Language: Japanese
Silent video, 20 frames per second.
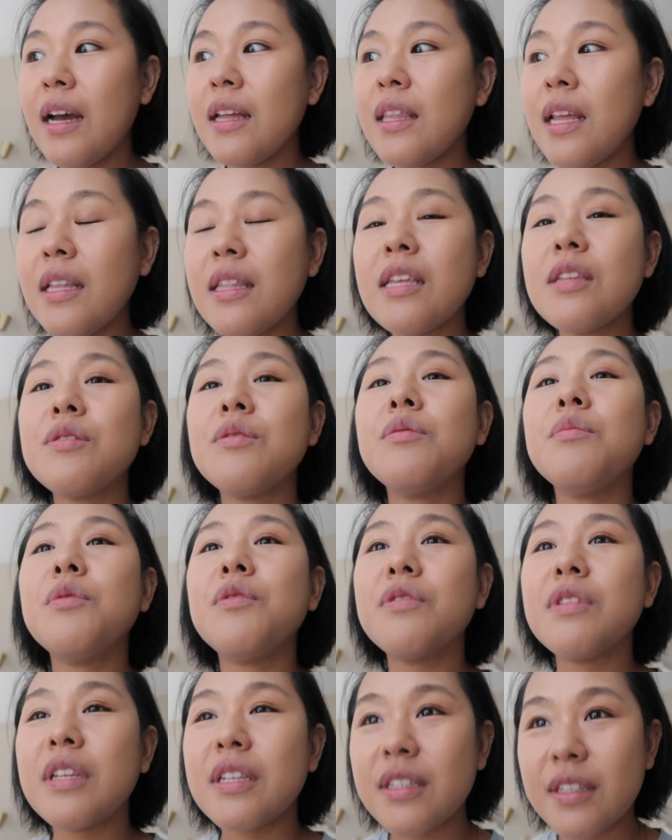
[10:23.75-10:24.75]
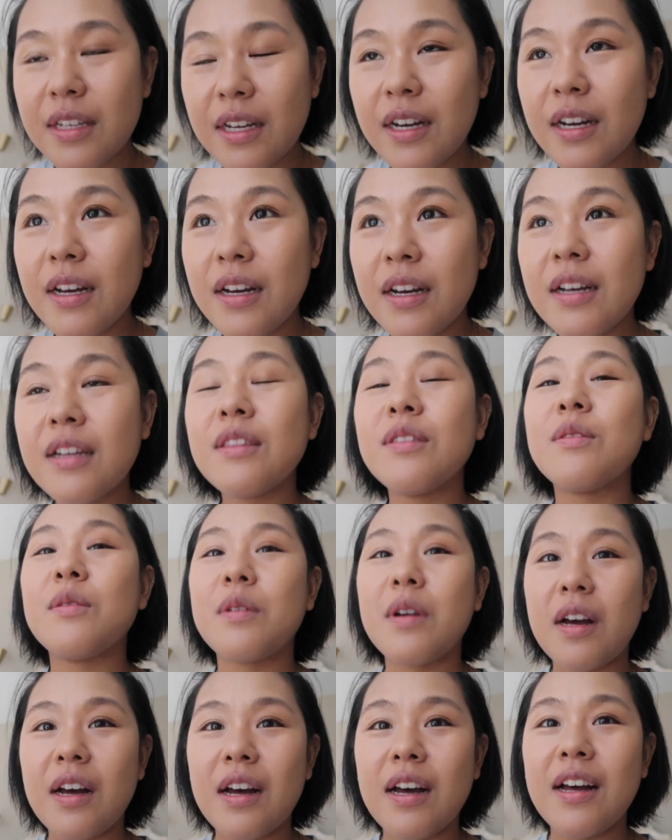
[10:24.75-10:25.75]
なんでそう思うんですか
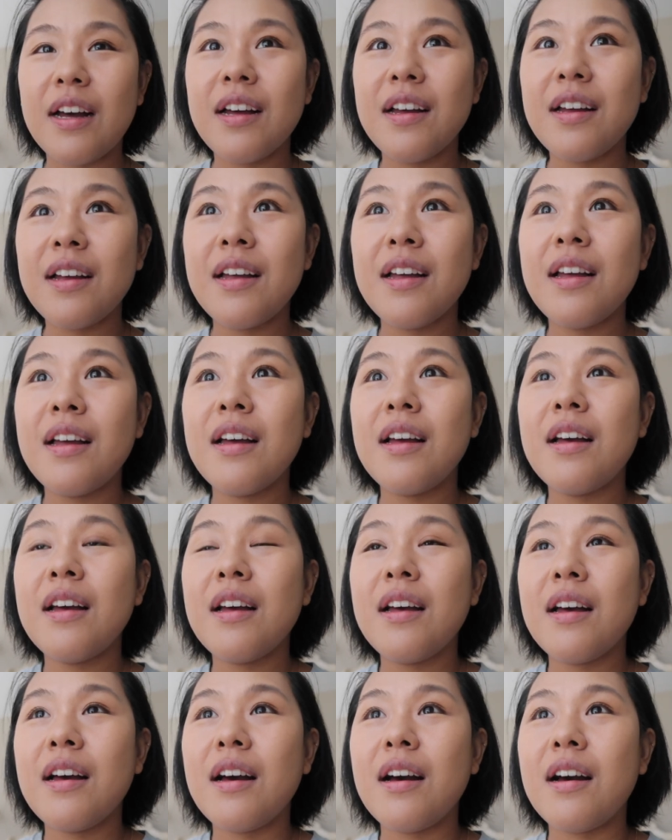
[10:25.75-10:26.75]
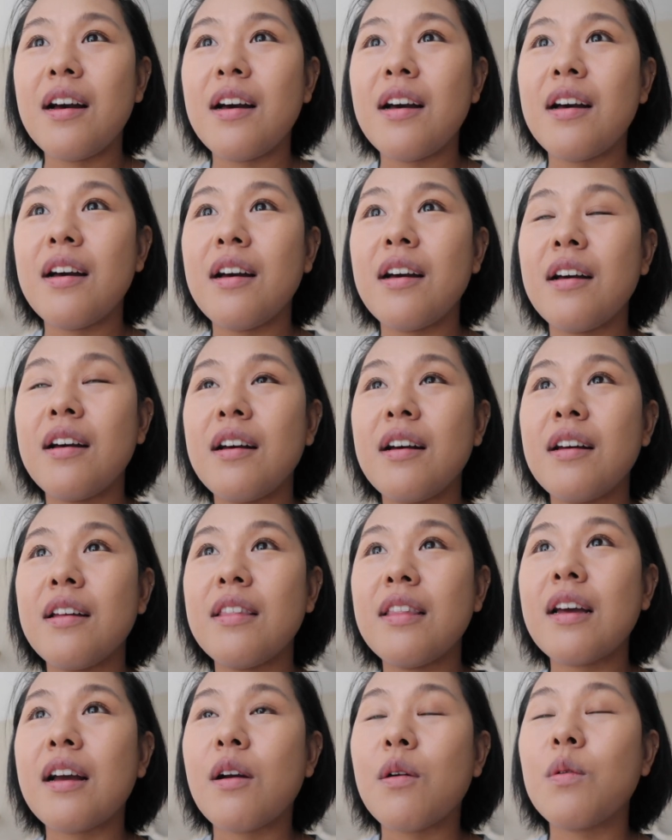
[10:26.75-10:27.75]
とか、な
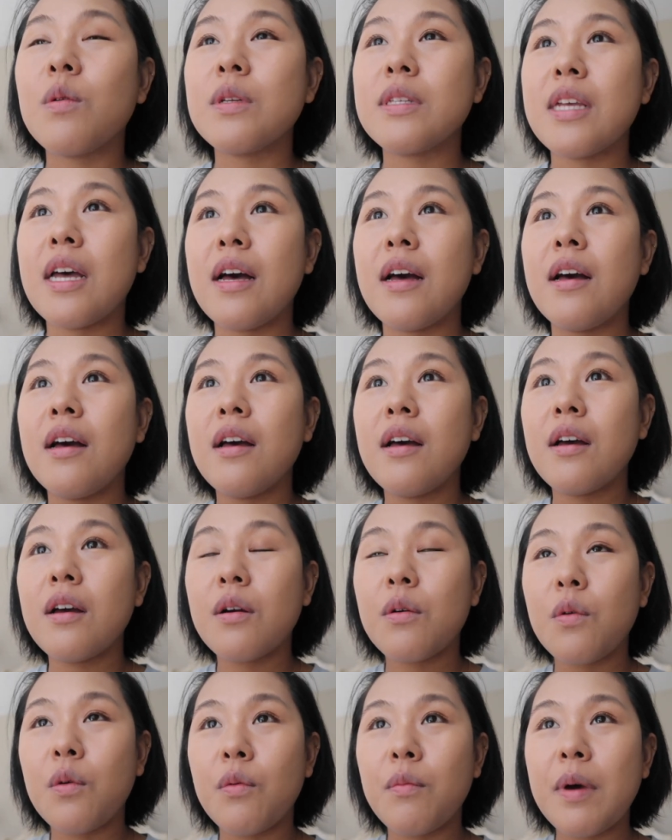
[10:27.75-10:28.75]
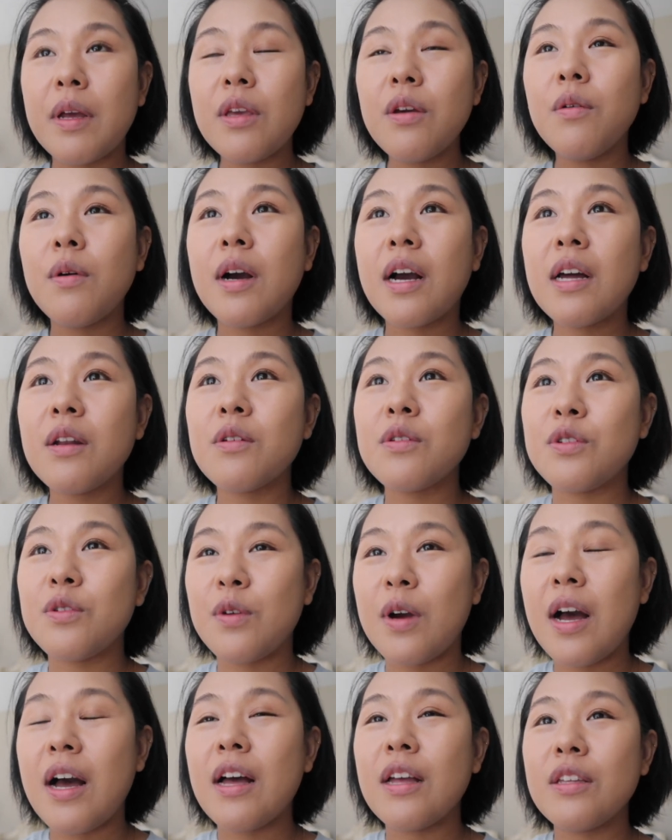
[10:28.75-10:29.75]
んかこうさ、こう、まあ、要は彼
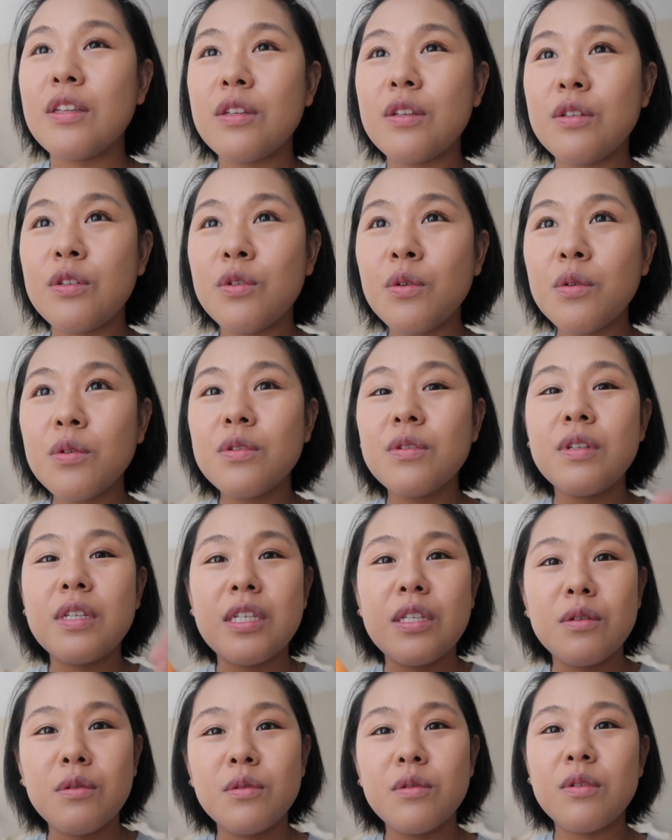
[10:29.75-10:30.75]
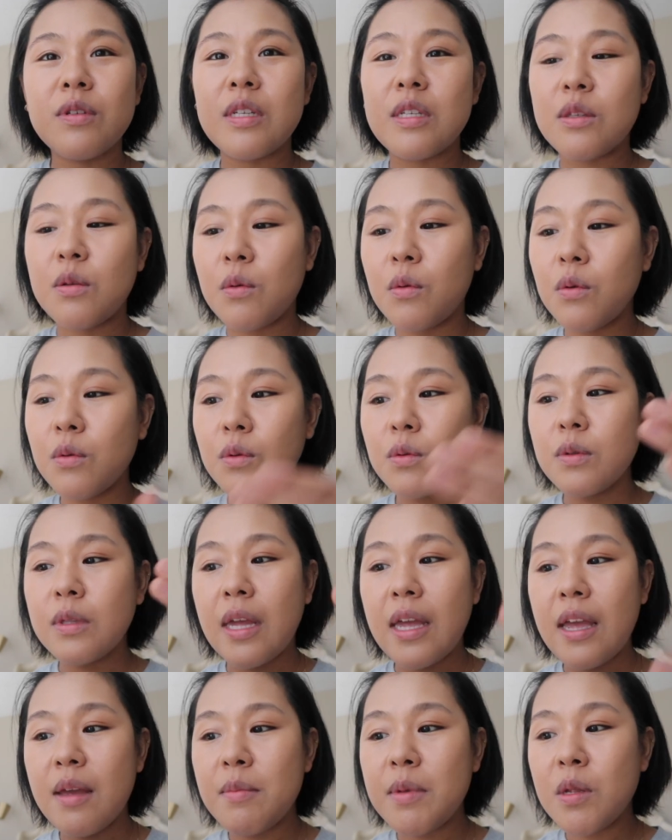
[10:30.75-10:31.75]
女が上手にそこの
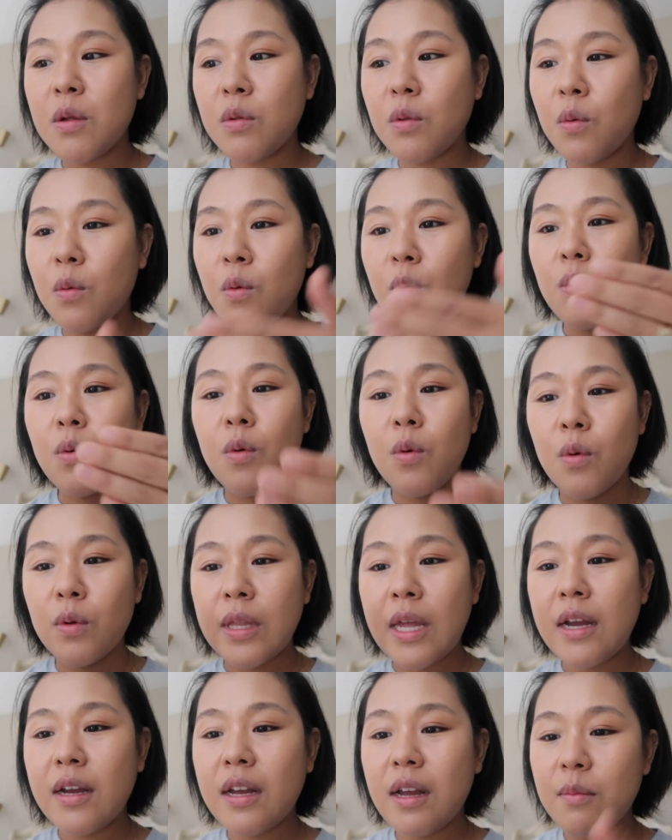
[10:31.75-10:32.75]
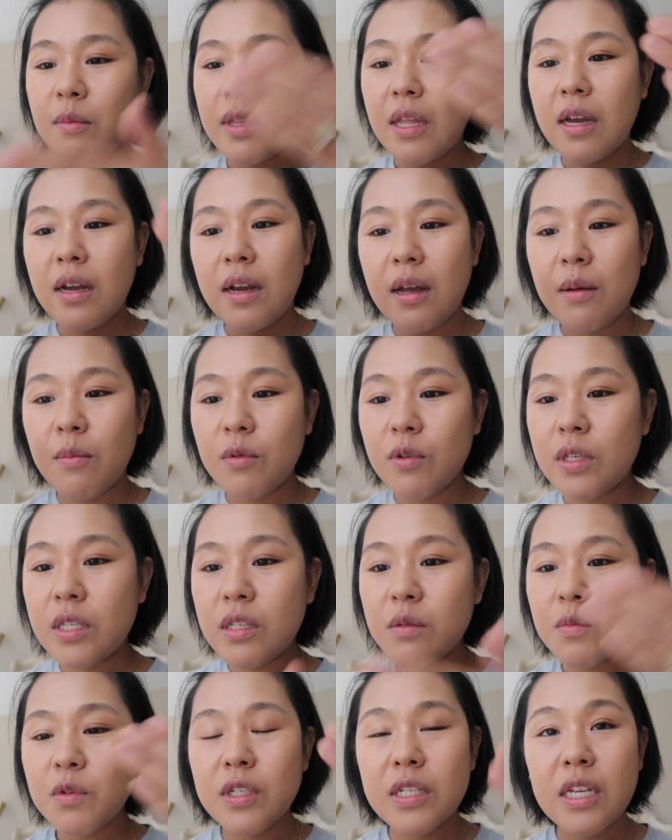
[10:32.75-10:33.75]
悩みのところを何回も
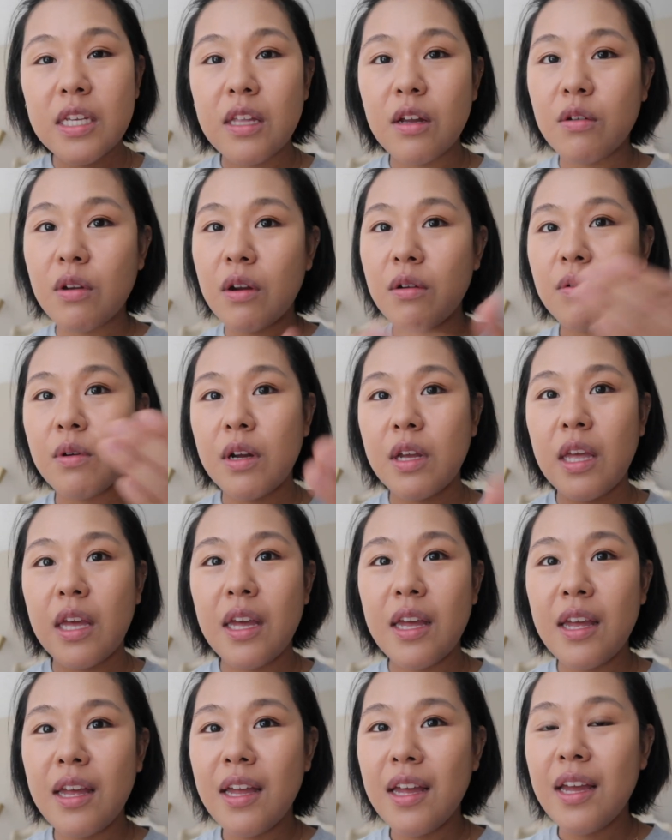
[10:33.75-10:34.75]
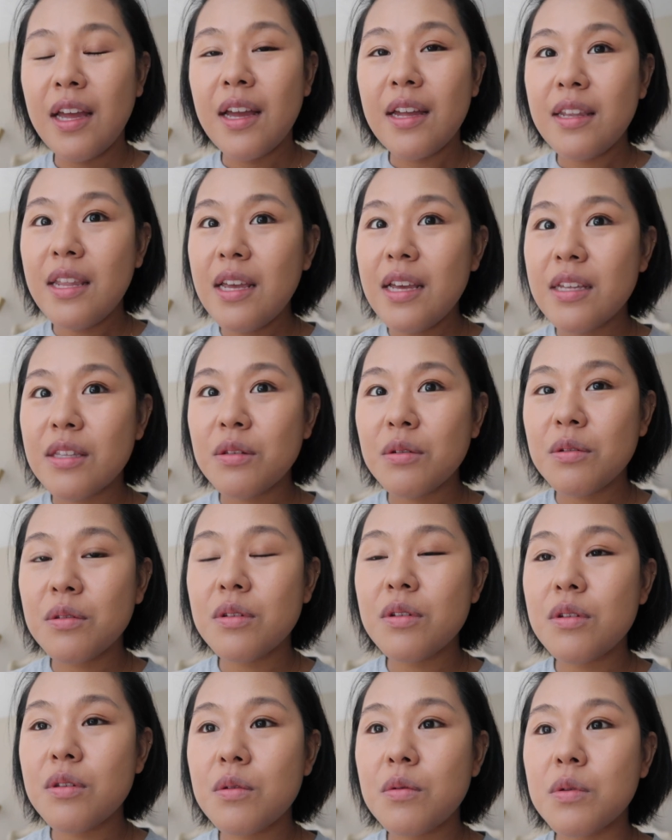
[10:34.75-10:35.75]
質問してきてくれるわけ。で、そう
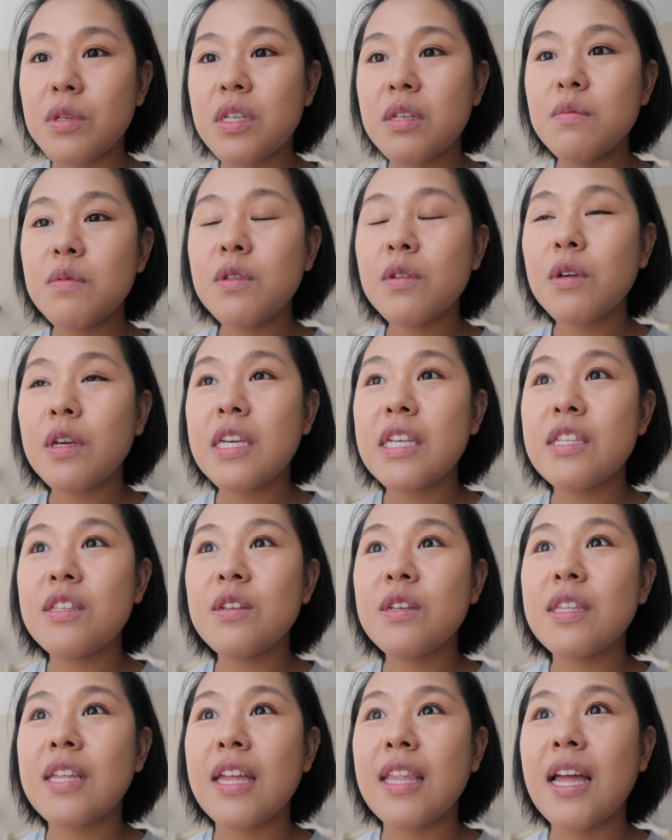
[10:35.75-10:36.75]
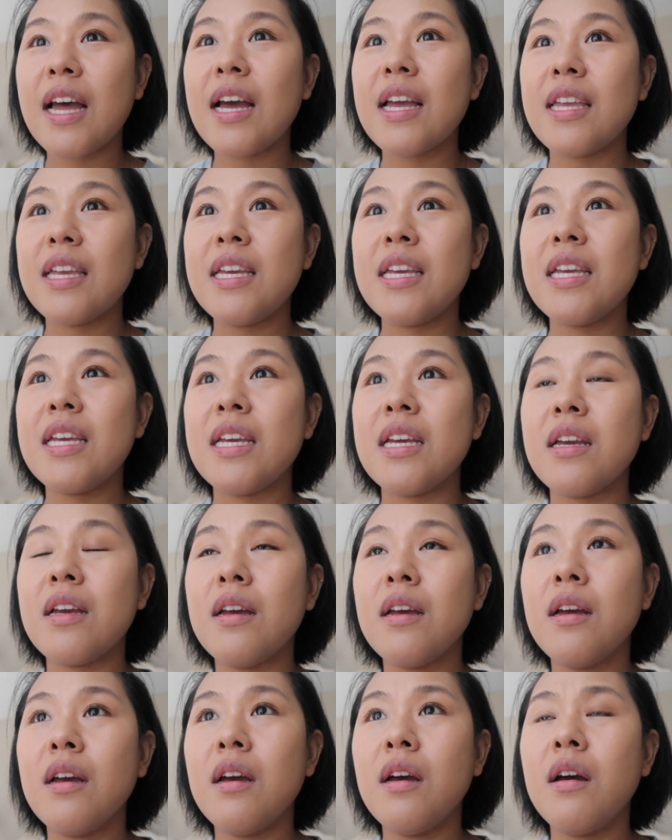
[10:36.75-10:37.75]
すると自分の気づいてない、